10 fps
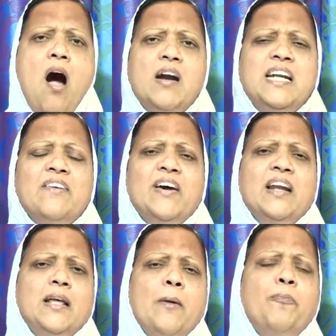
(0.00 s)
ஆண்டவர்
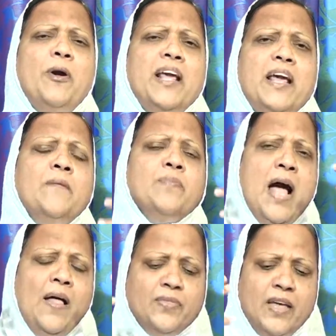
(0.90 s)
எப்படி
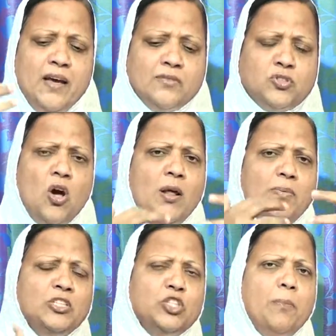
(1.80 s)
அந்த
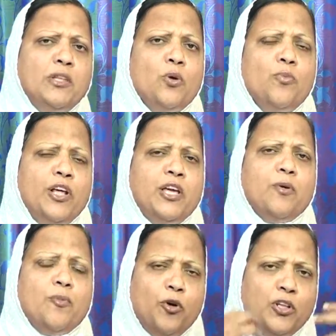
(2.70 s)
சோலமன் ஜபித்து
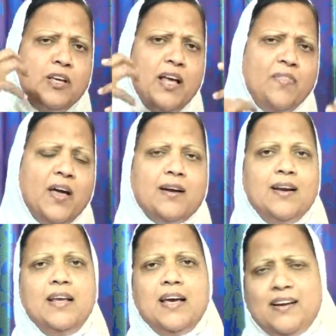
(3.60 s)
முடிக்கிற போது அந்த
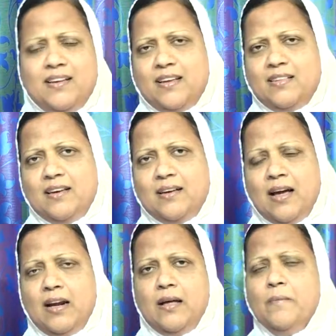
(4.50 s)
அக்கினி இறங்கியது
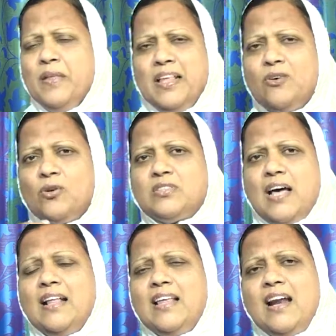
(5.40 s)
அல்ல இது ஒரு
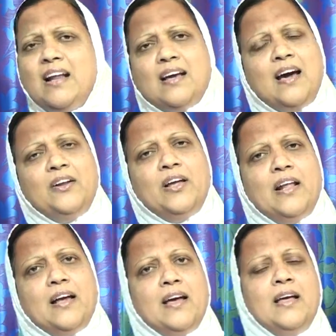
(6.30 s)
சாதாரண காரியம்
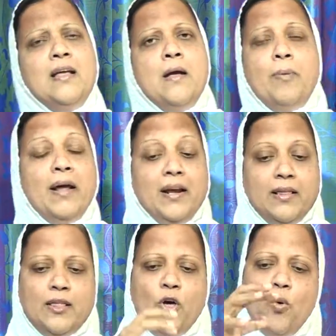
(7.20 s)
இல்லைங்க பாருங்க
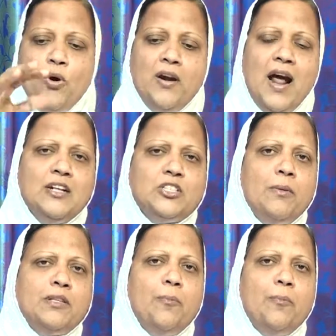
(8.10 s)
ஏதோ ஒரு நாள் ஜபித்த